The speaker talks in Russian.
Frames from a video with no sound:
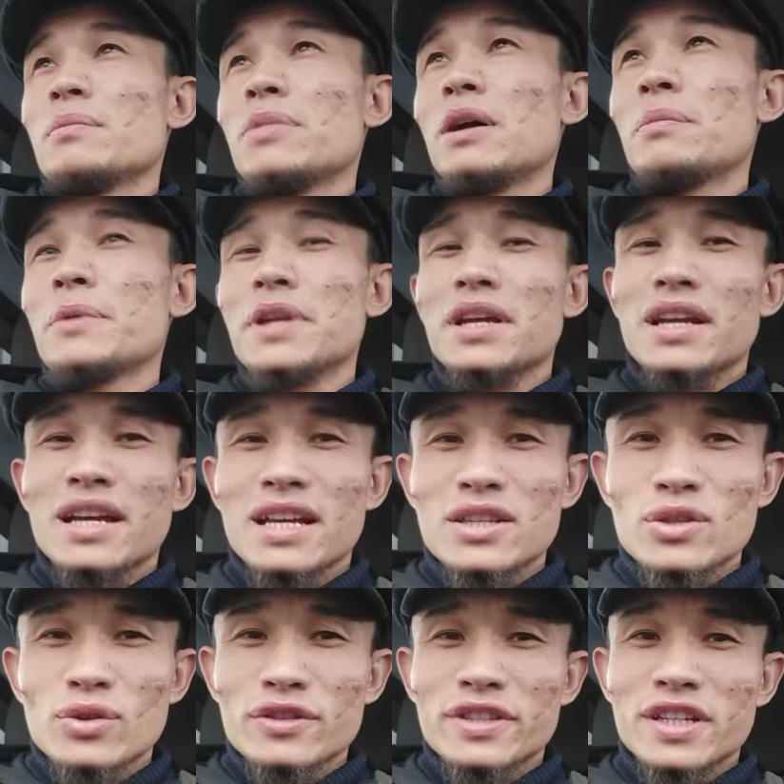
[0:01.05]
По
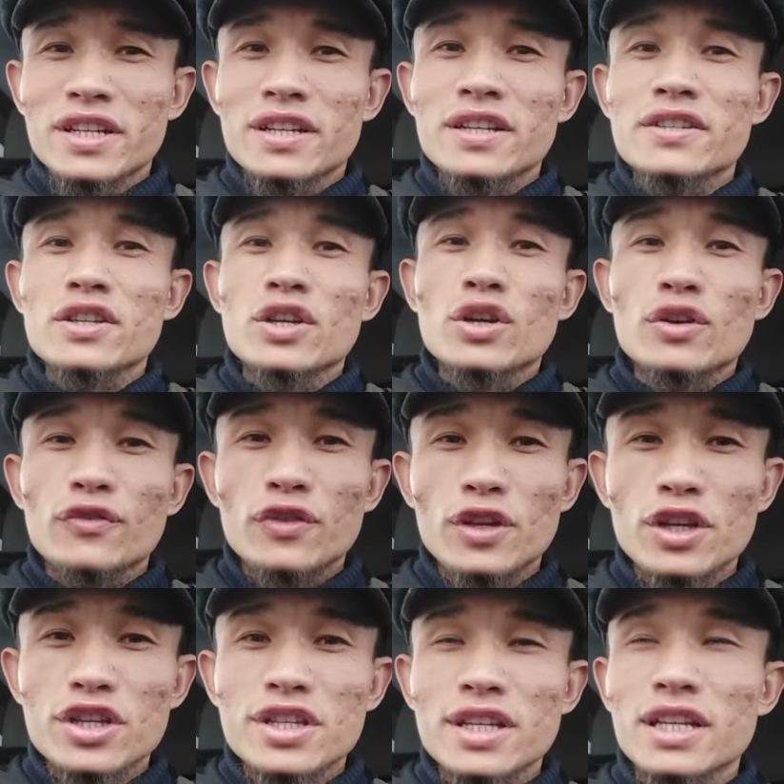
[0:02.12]
приказу острых козырьков и
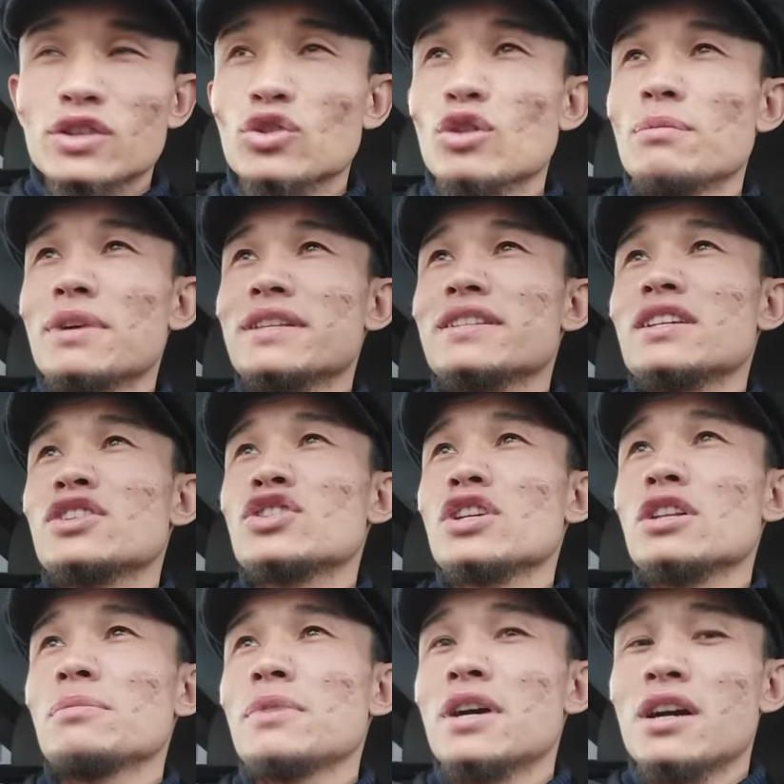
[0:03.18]
лично Томаса
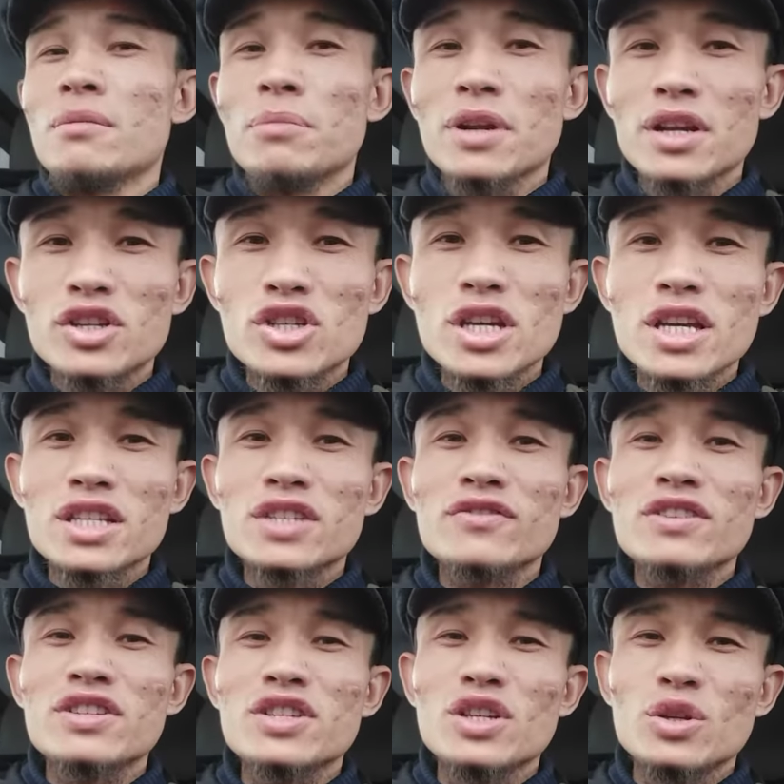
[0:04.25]
Шелби, обращаясь к
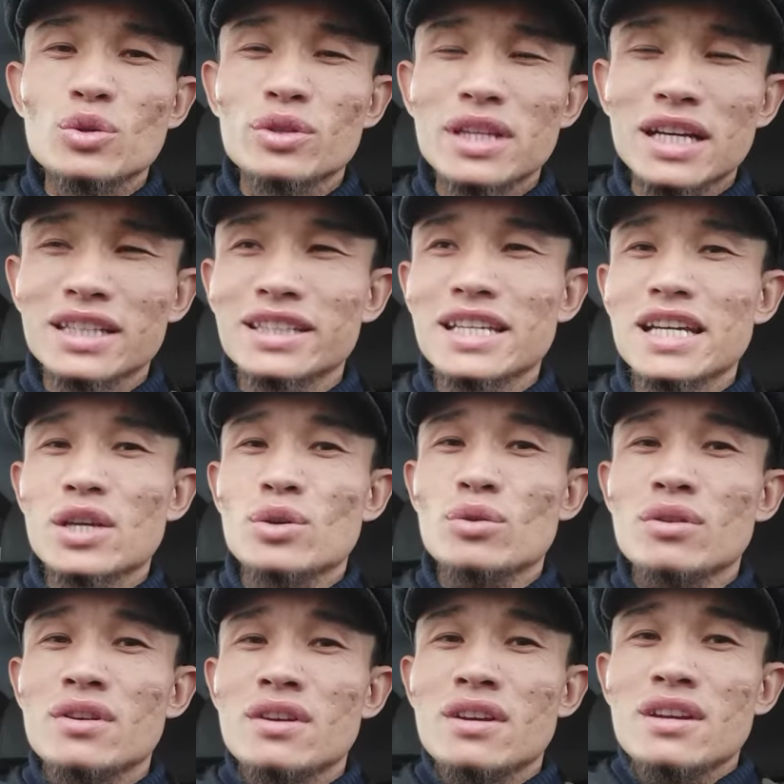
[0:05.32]
Василию Тахтаю,
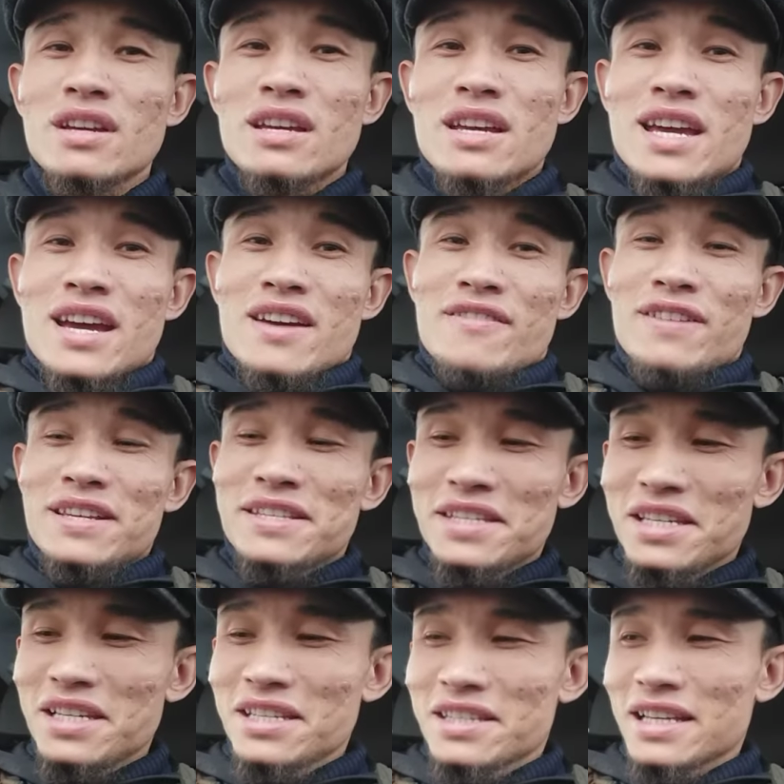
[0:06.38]

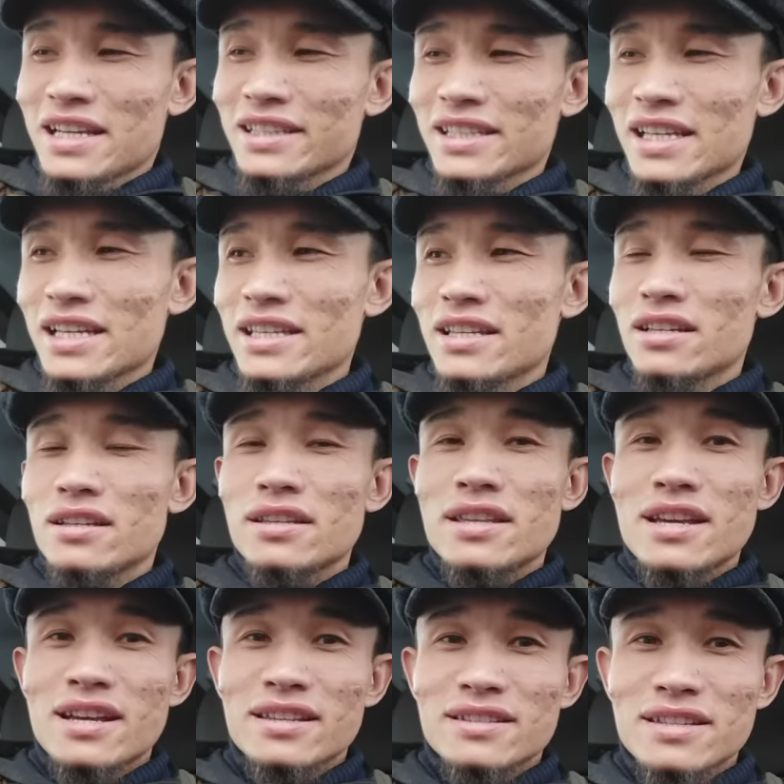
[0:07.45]
Василий Тахтай, да,
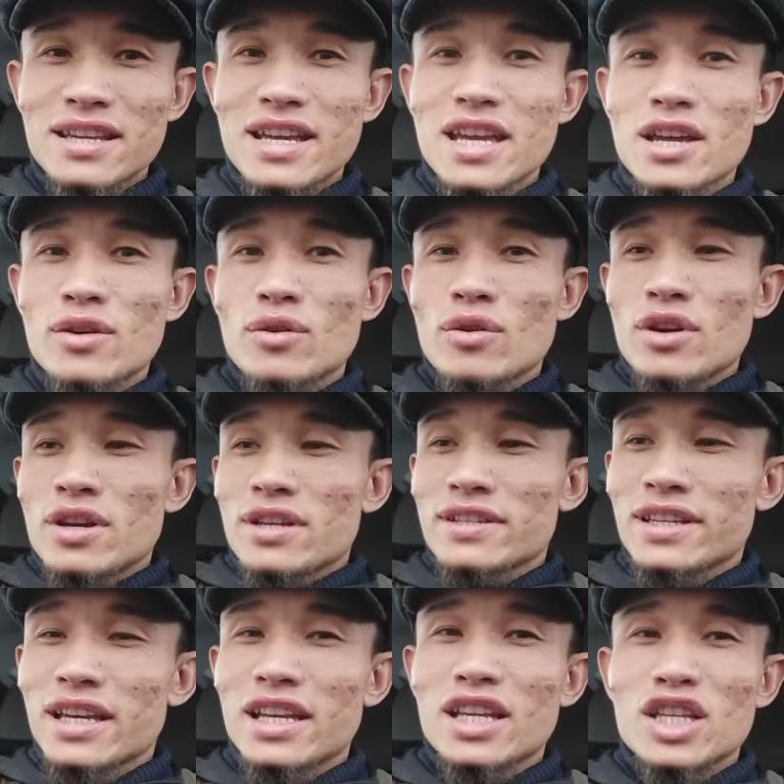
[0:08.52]
я знаю,
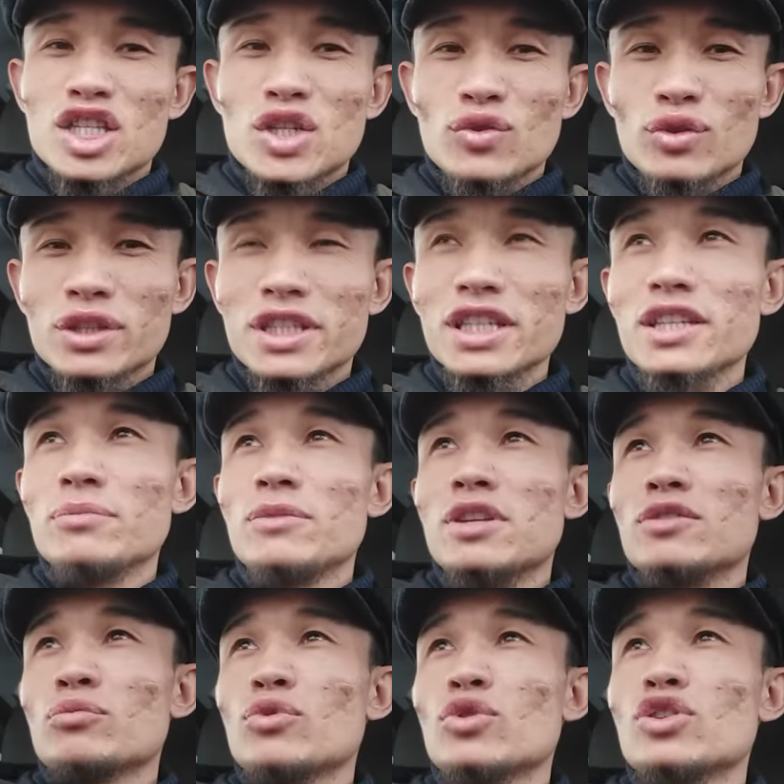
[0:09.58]
скорее всего ты мне
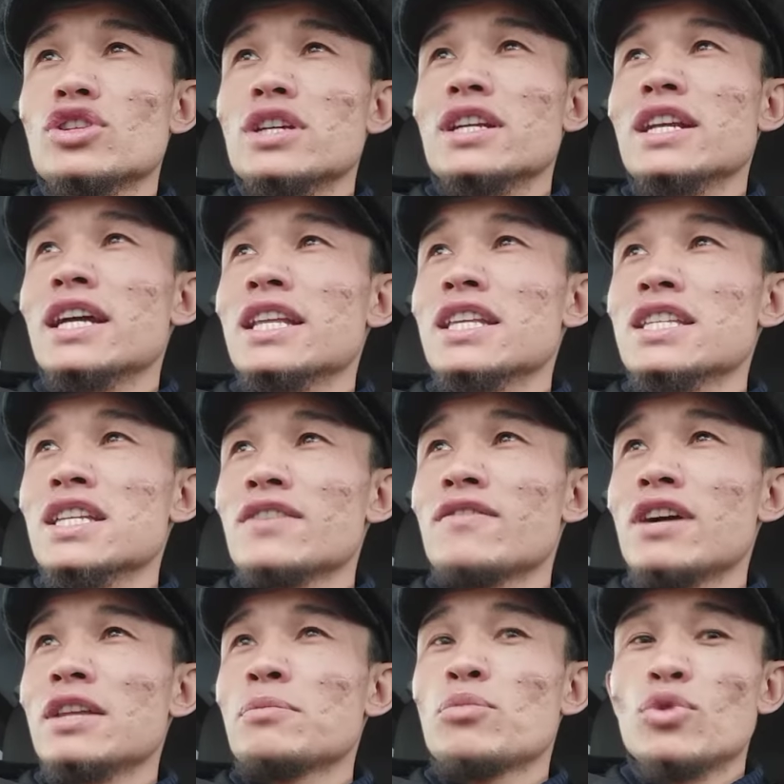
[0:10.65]
сможешь
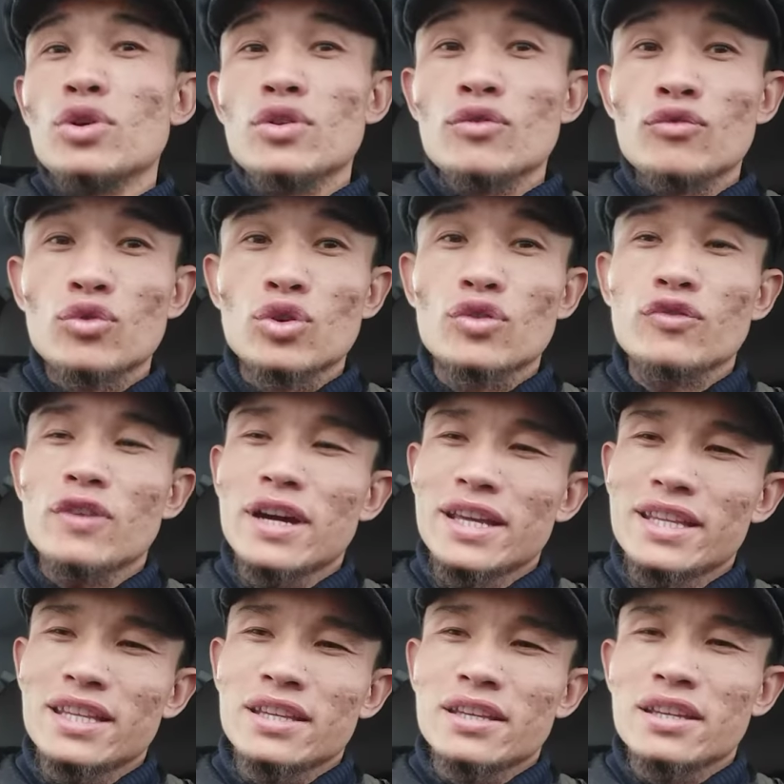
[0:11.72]
организовать бой в
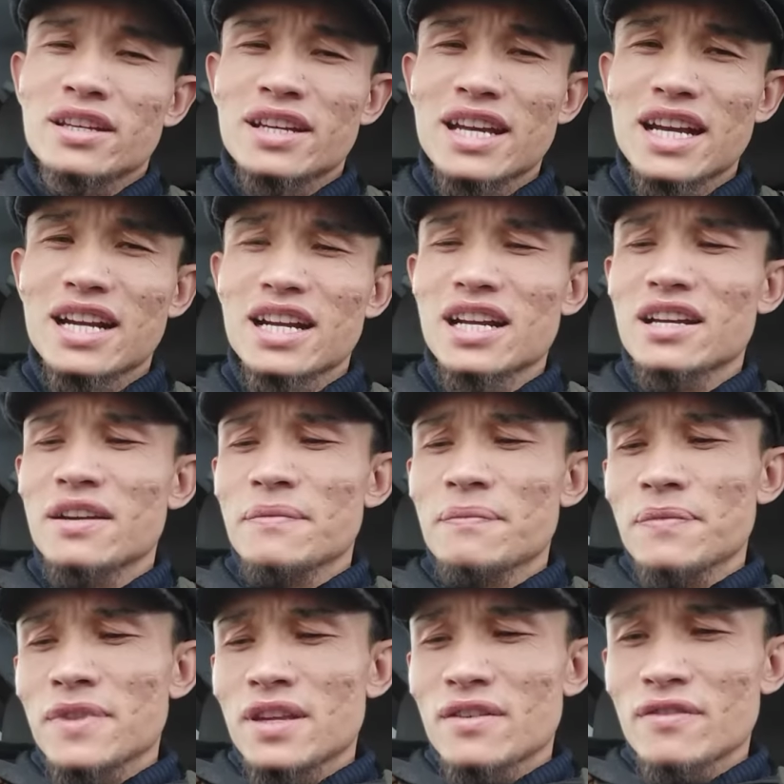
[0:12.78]
рухфайтинге, как, как
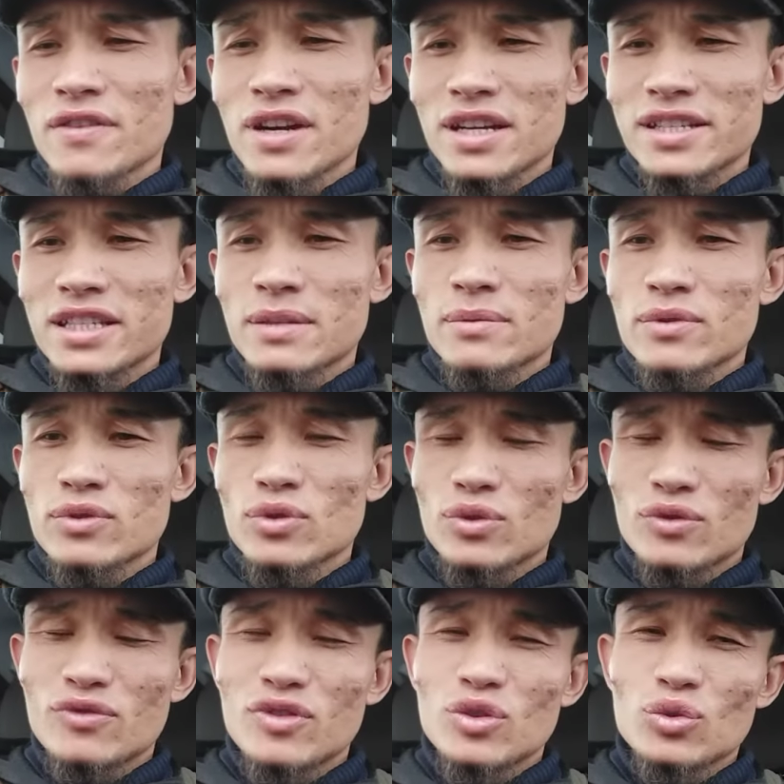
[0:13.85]
ваш там
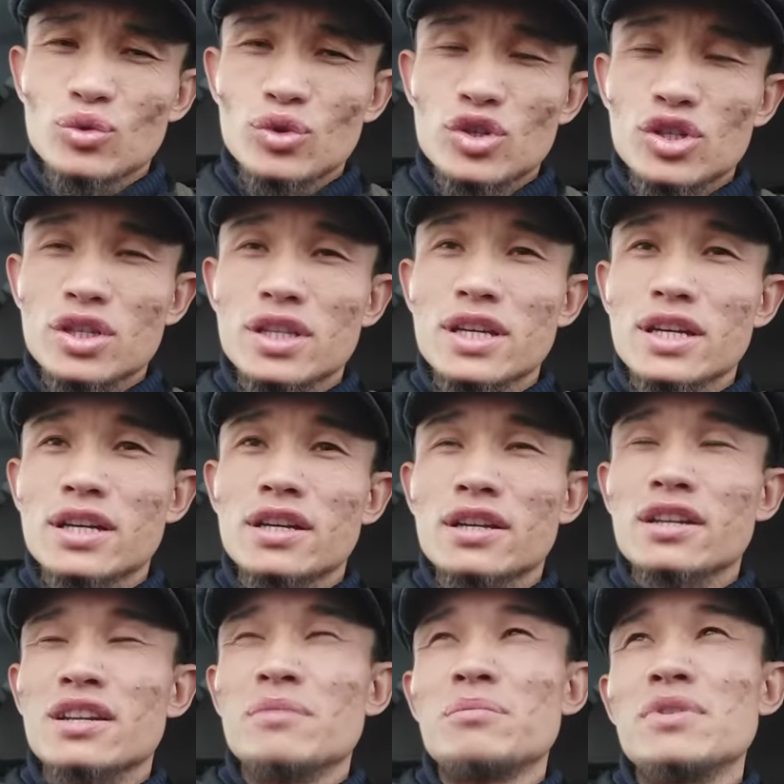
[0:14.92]
ведущий, да,
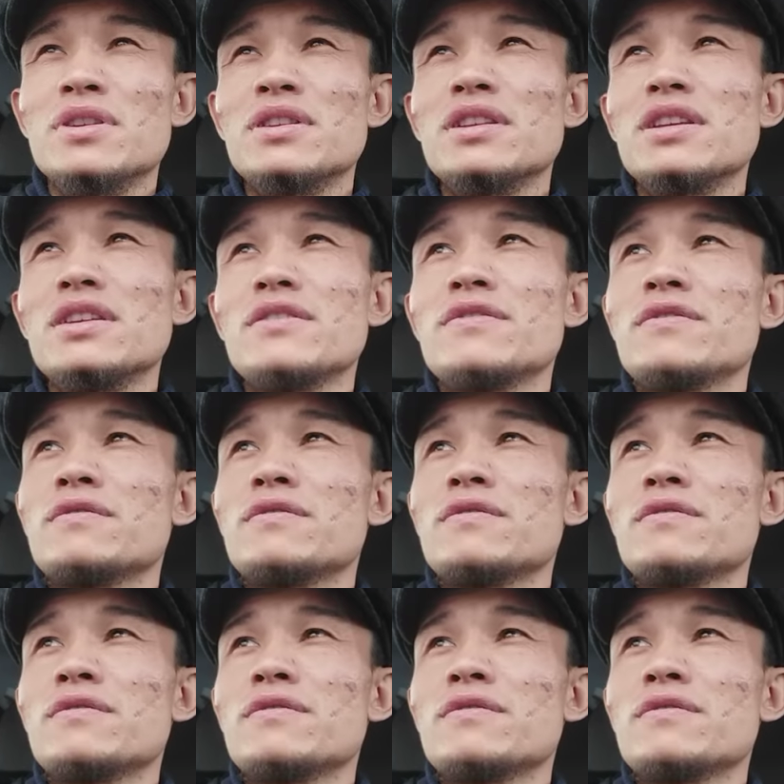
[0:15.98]
Рамбердиев,